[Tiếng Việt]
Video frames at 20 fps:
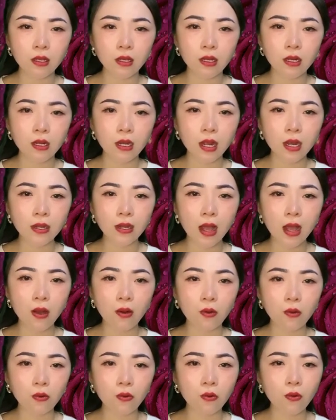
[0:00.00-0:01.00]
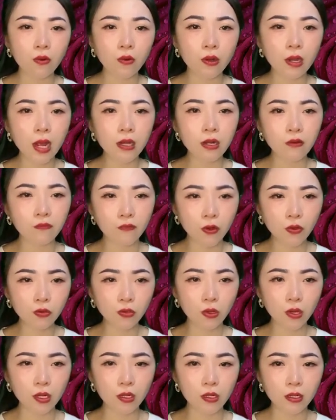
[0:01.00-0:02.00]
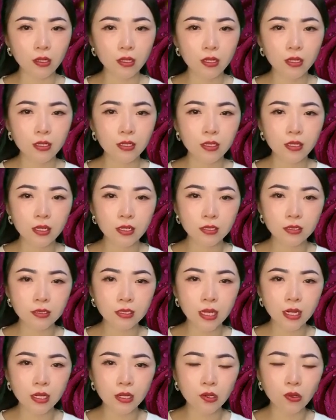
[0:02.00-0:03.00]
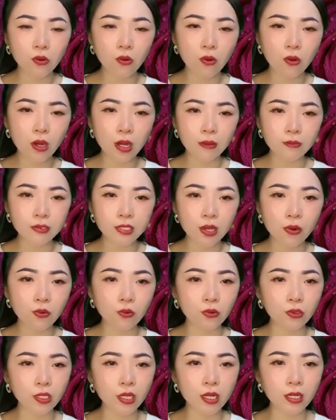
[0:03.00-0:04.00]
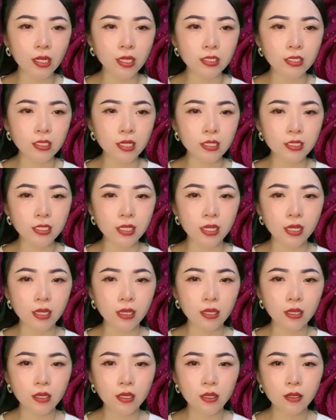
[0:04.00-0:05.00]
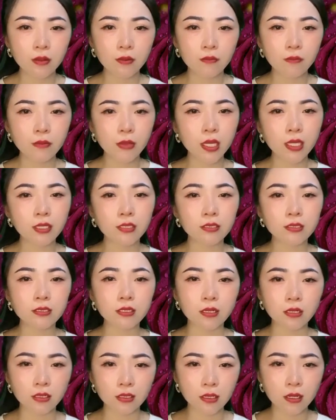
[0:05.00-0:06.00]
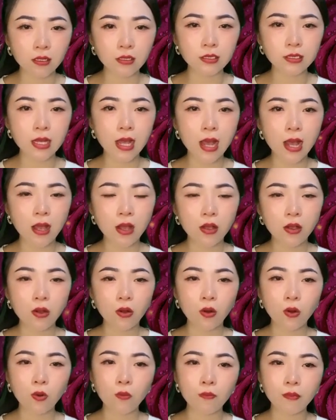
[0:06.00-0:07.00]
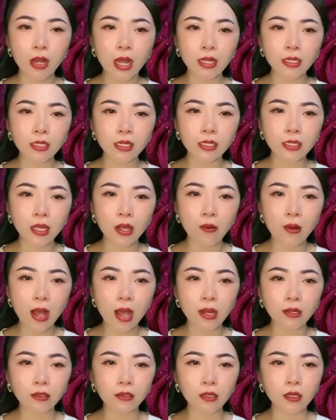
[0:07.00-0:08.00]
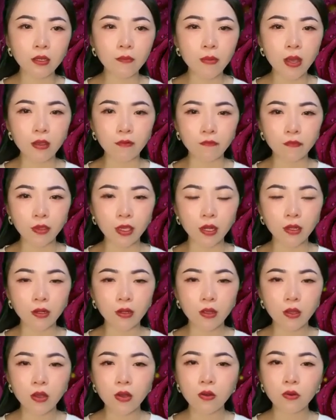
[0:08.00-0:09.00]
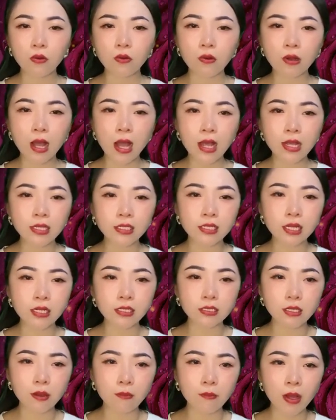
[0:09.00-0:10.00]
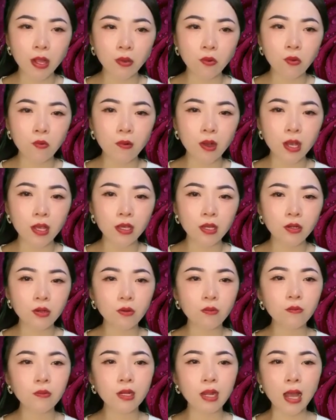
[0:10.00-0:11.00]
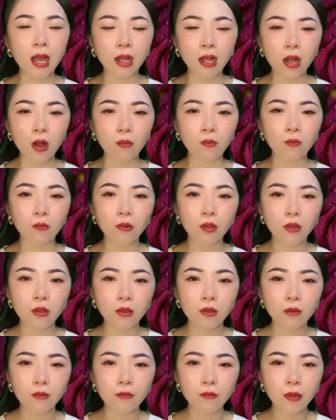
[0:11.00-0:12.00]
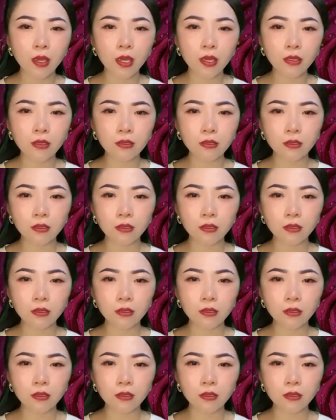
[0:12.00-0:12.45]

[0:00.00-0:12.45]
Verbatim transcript: Lẽ nào cô đã được phẫu thuật, nhưng gia đình cô làm sao đủ tiền để chữa trị? Mình sực nhớ ra hôm anh đi theo An tới bệnh viện, cô gái trên giường bệnh hôm ấy đúng là Ngọc. Minh!